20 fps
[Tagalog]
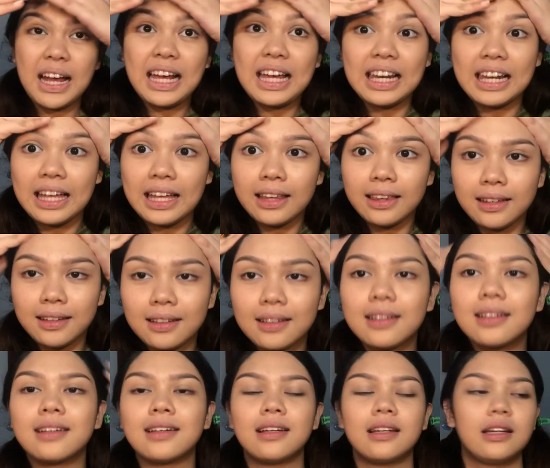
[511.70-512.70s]
Init.
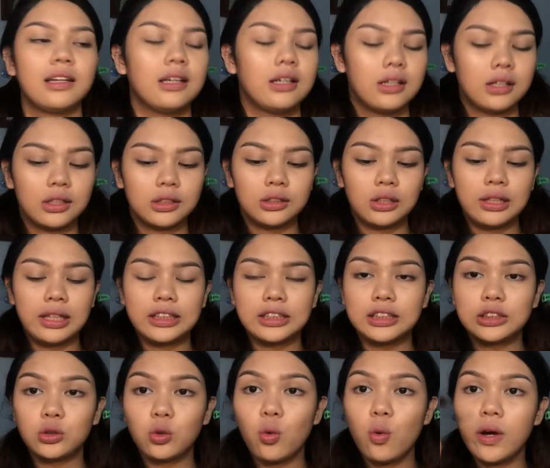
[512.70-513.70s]
So,
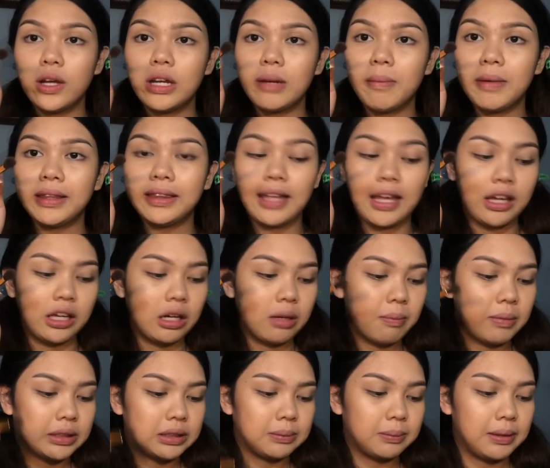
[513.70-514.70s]
next is kuha naman tayo ng
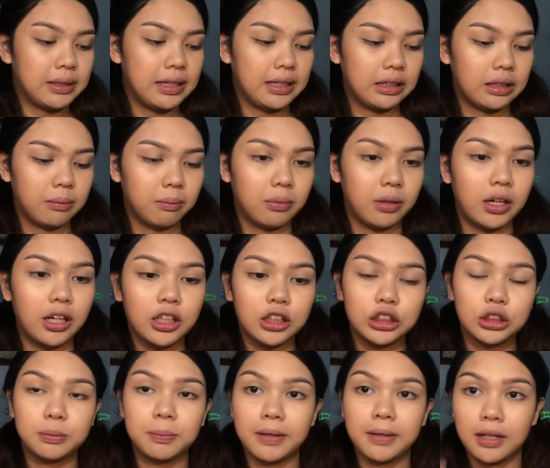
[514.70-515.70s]
mas maliit na
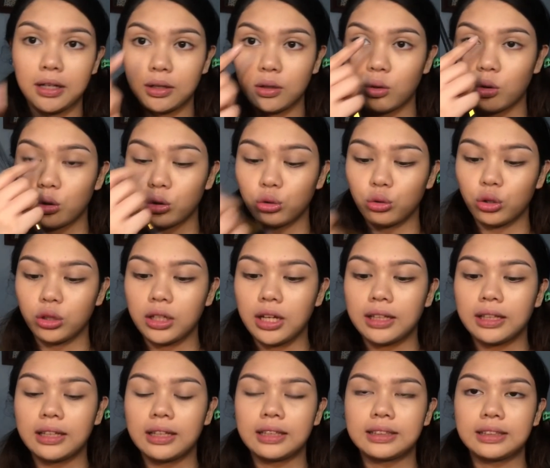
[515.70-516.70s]
brush pang contour
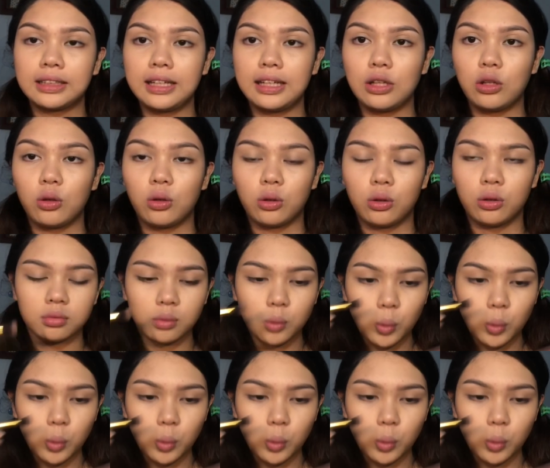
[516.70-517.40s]
natin ng ilong.